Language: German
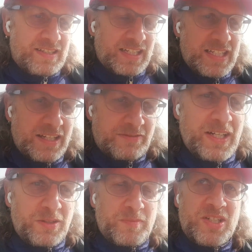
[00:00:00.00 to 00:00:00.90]
da eine
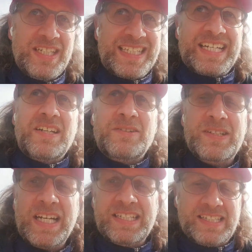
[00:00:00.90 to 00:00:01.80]
Gefährdung besteht, kann auch
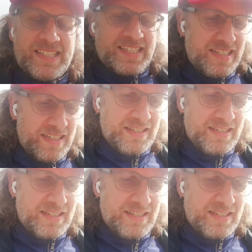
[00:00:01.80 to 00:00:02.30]
gar nicht sein.